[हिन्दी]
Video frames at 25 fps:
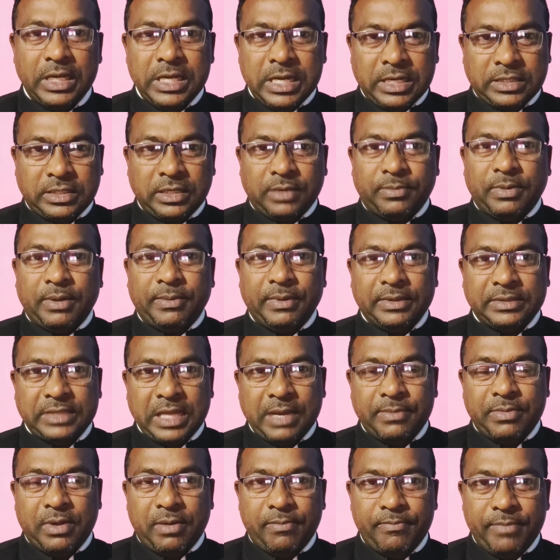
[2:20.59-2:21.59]
डॉक्टर बाबा
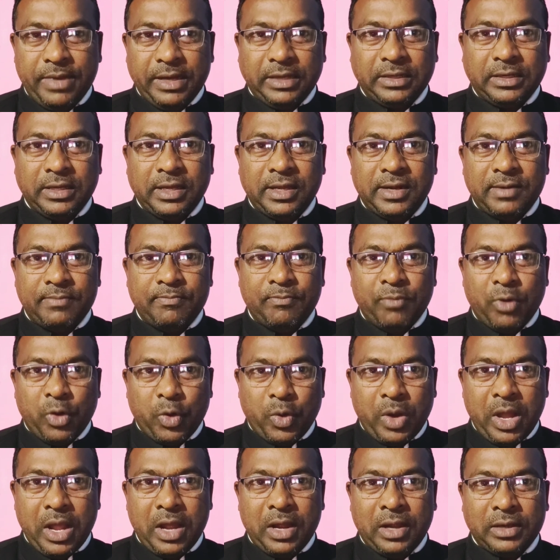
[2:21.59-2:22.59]
साहेब अम्बेडकर
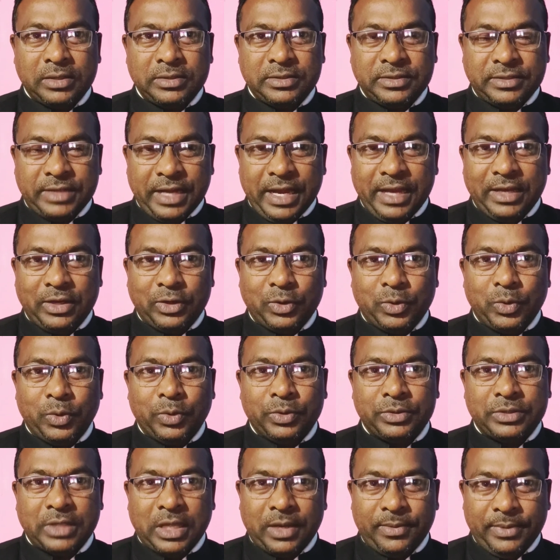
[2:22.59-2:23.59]
बड़ोड़ा स्टेट
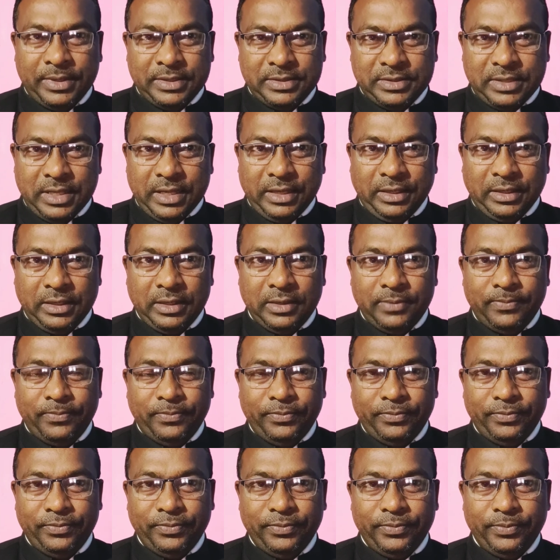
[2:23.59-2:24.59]
को सर्विस देंगे
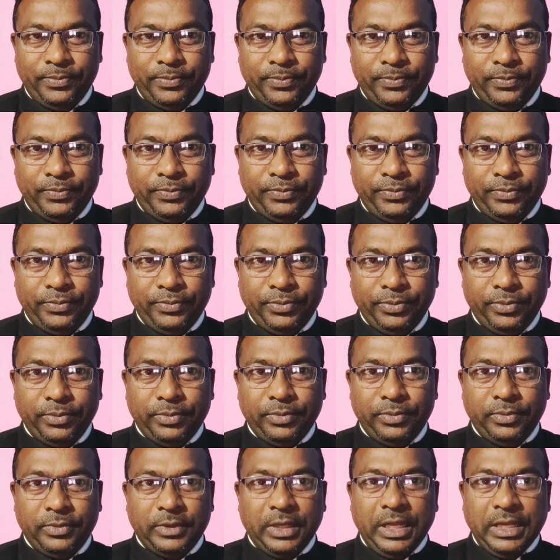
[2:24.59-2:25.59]

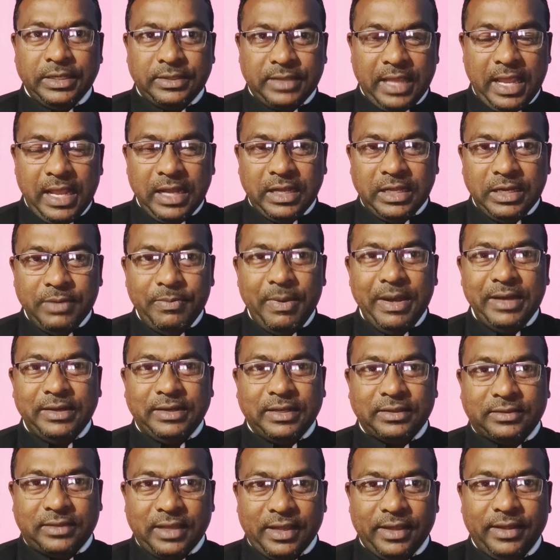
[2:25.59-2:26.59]
इस
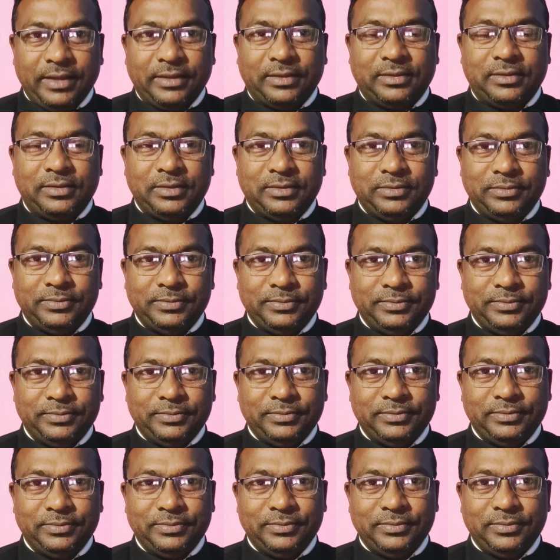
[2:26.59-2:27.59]
एग्रीमेंट के तहत
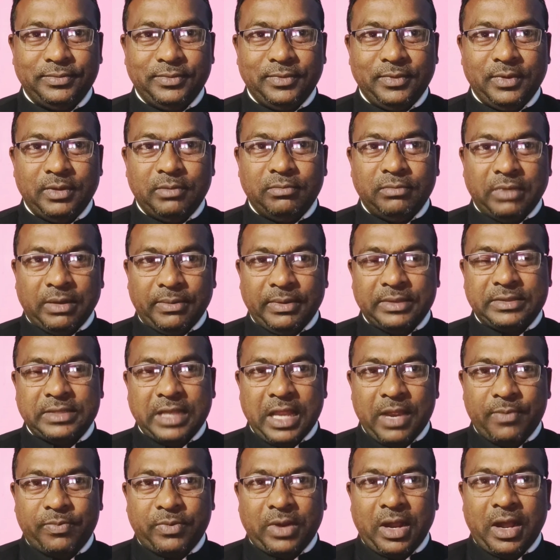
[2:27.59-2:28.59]
बाबा
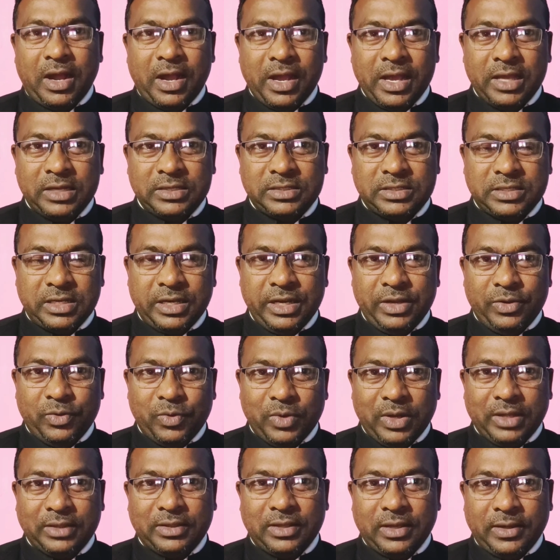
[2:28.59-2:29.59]
साहब का हायर स्टडी
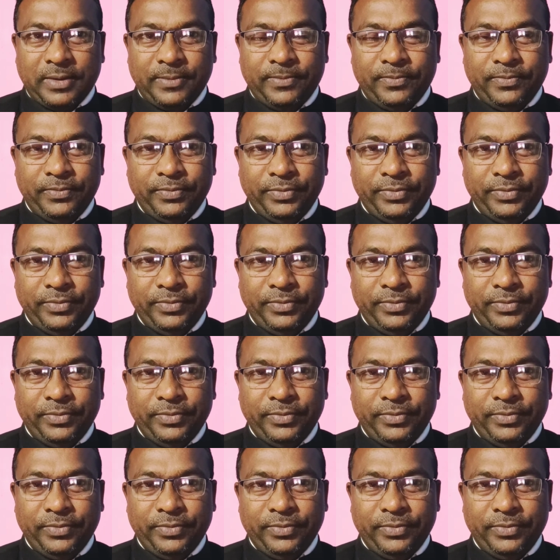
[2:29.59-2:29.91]
हुआ था